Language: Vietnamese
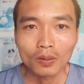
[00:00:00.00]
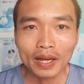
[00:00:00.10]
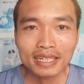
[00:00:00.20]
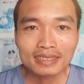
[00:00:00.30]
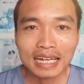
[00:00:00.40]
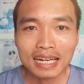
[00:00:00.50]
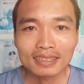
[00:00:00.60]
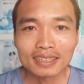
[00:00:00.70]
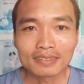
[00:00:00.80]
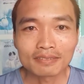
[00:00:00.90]
lóe
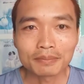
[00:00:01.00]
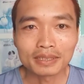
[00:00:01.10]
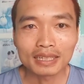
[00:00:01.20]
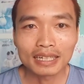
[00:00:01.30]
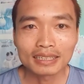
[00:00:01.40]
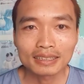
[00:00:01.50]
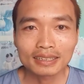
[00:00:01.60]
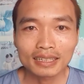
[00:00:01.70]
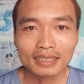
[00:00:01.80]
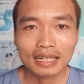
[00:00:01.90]
sáng lên và mình thấy
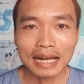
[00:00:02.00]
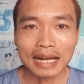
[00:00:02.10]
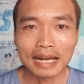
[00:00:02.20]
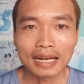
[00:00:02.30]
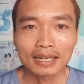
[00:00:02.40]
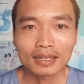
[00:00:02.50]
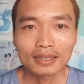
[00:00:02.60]
tất cả